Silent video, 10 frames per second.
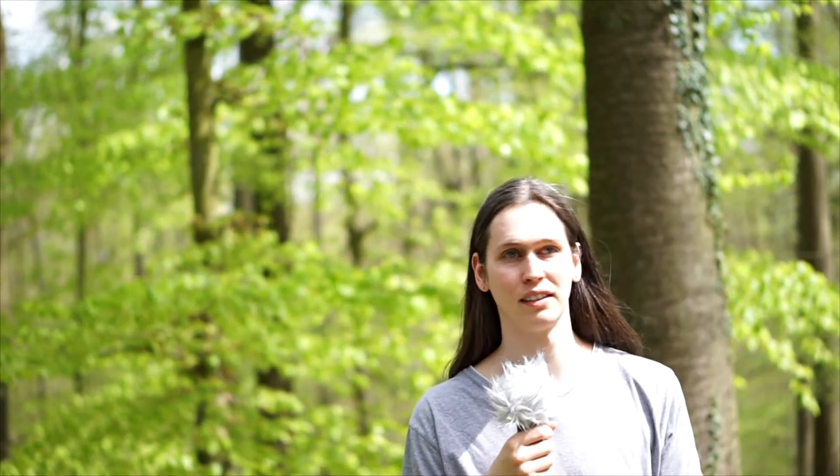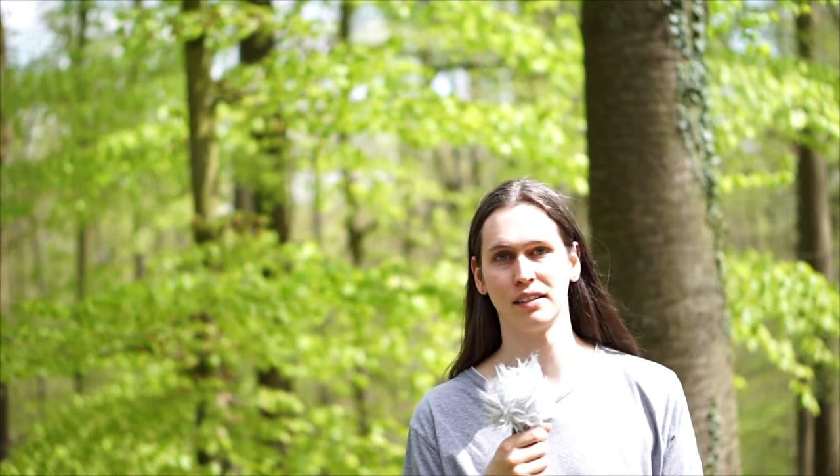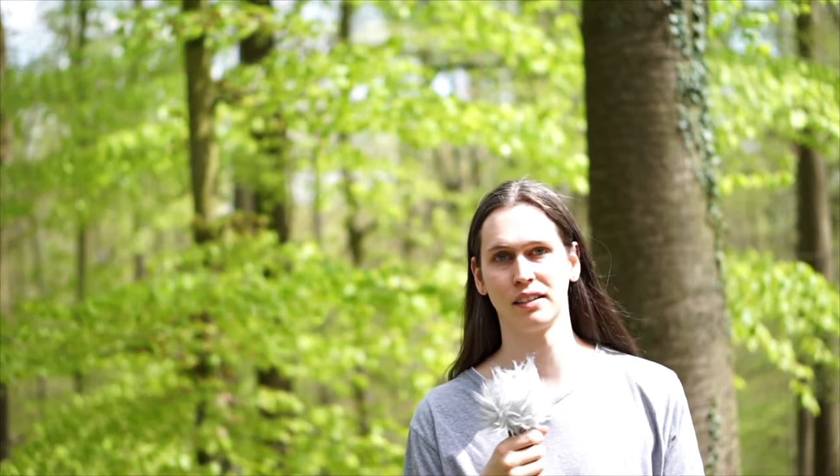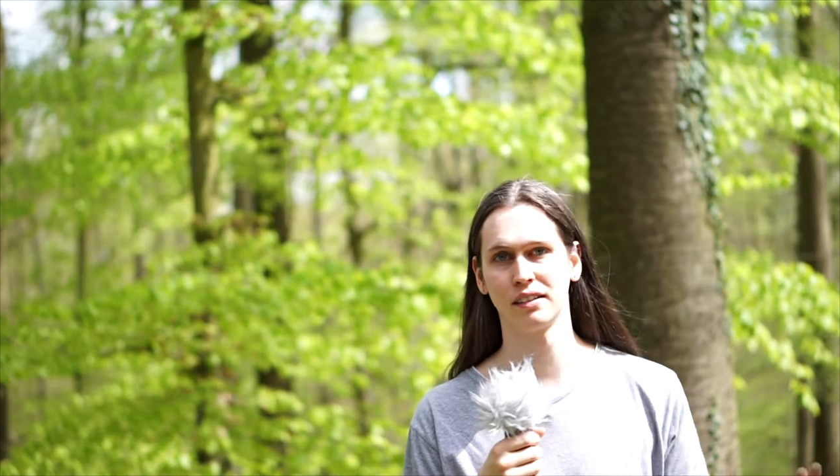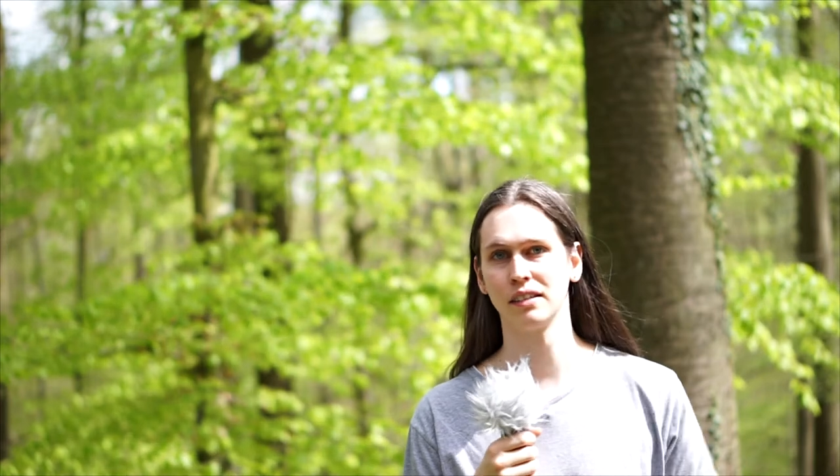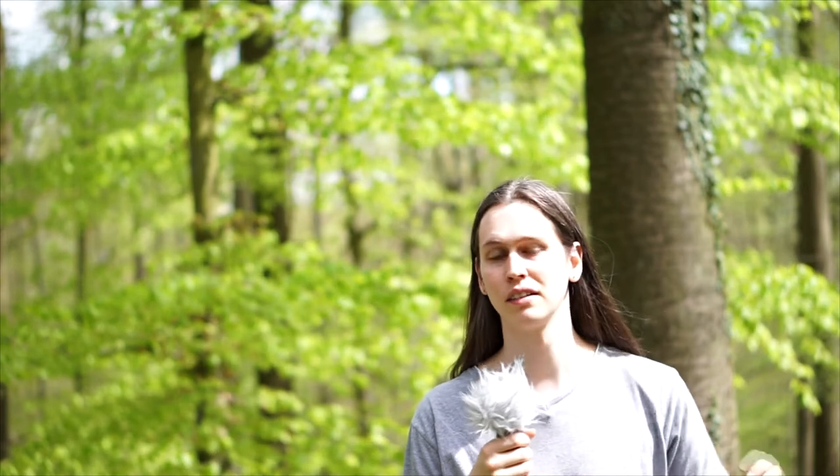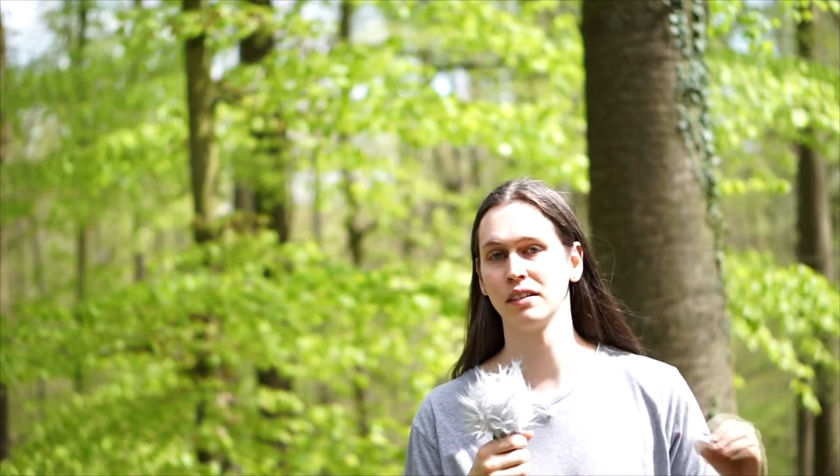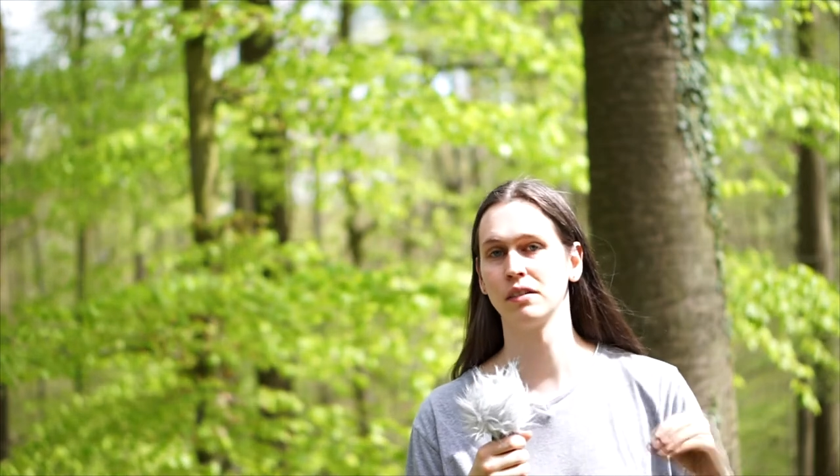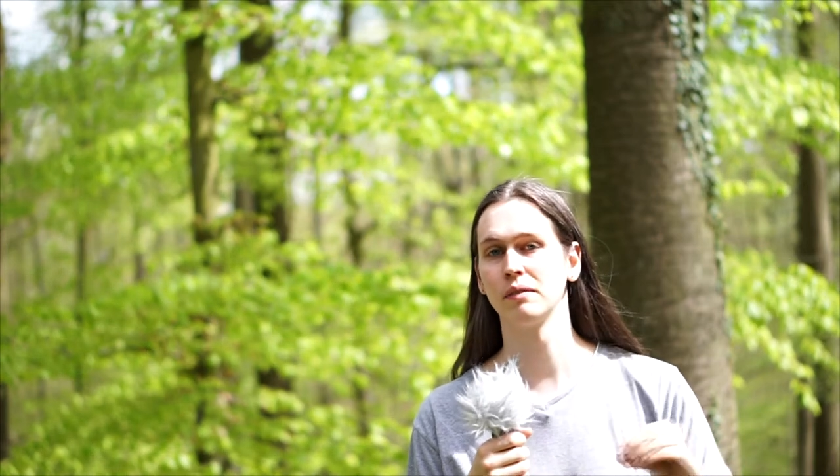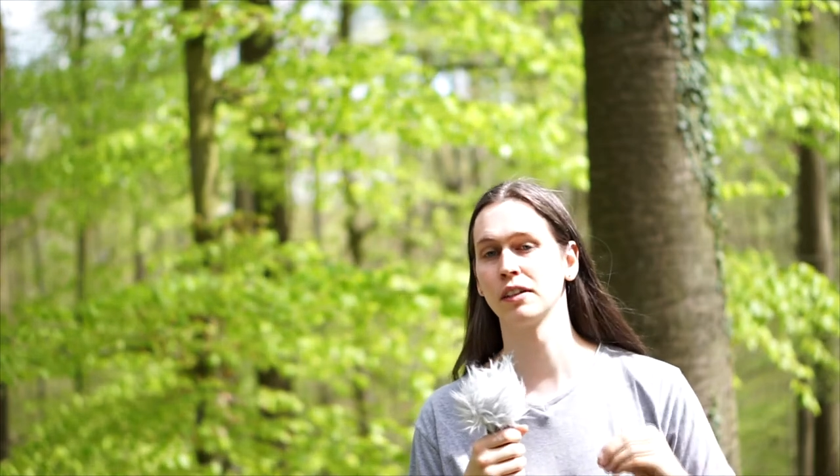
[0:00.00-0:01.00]
dass es
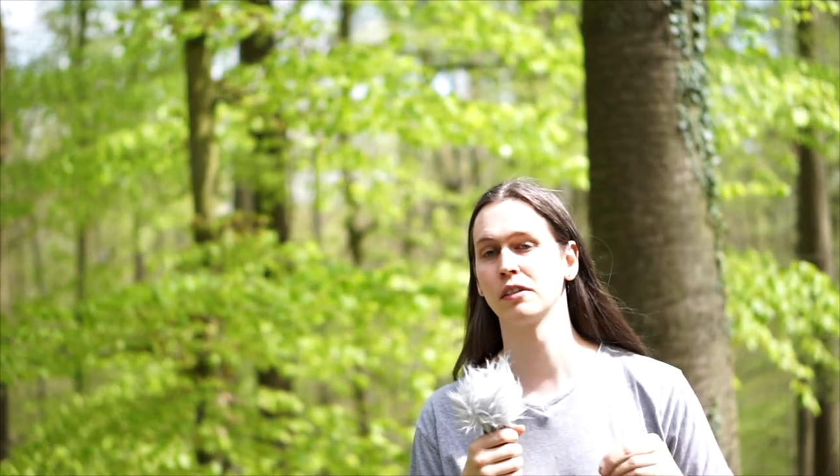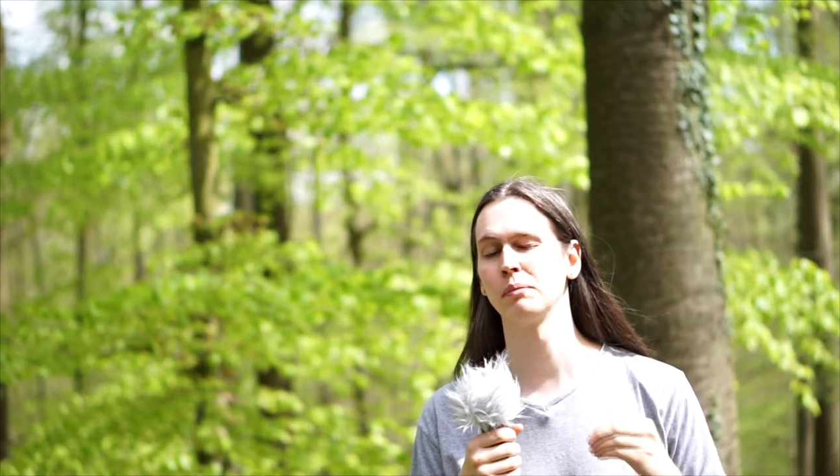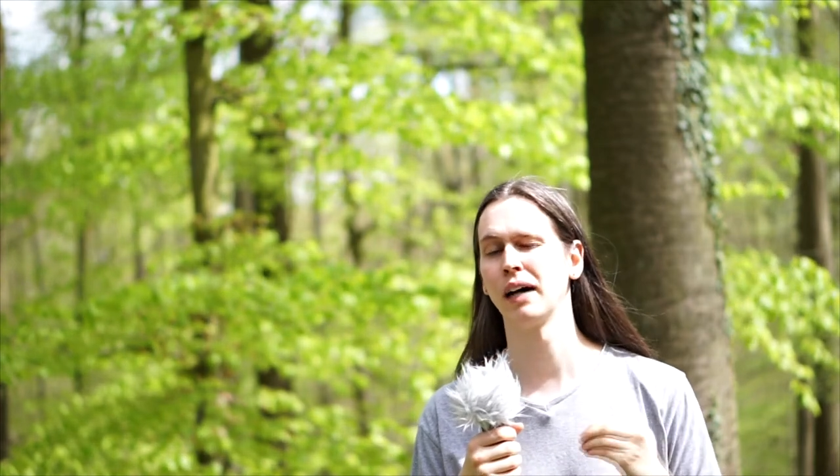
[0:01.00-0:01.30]
zu, zum